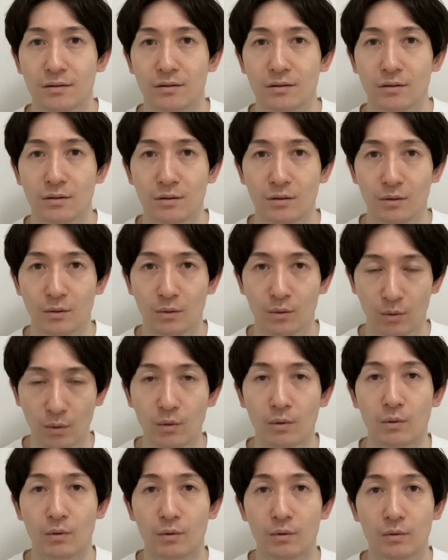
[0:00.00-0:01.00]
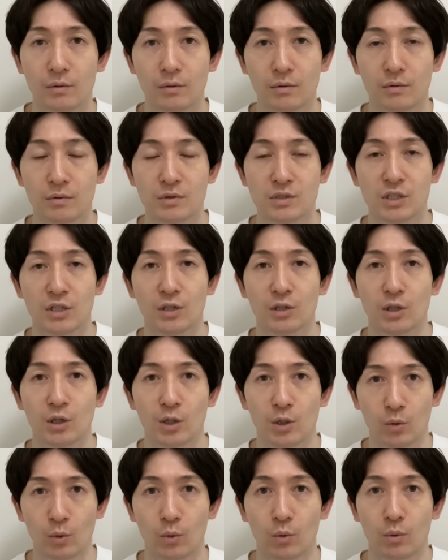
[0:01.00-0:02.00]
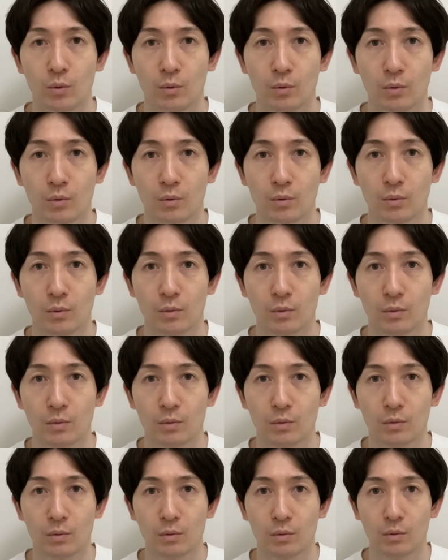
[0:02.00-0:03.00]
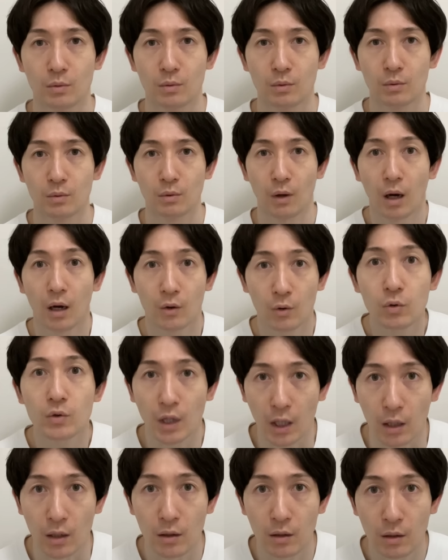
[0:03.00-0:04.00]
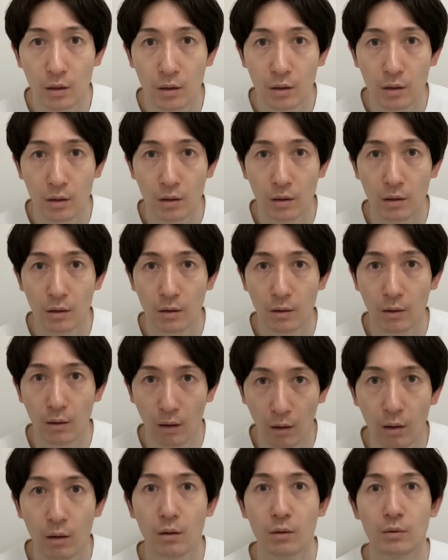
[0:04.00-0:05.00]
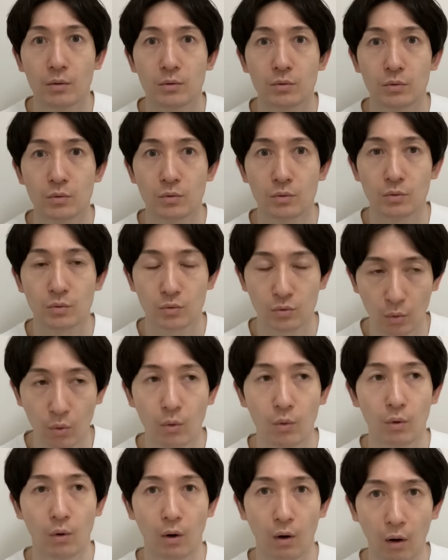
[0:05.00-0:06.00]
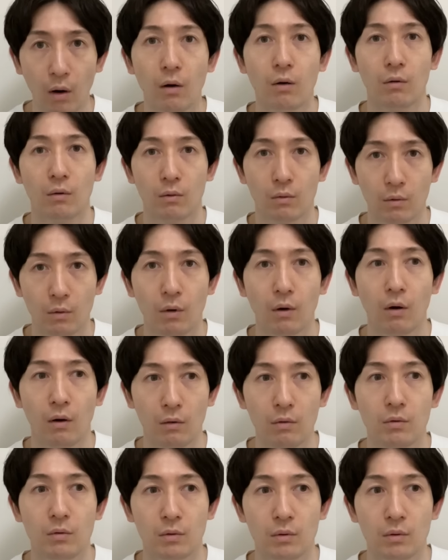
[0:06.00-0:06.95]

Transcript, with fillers: あ、うん。実家だけど。あ、来ないあ、そう、あ、あ。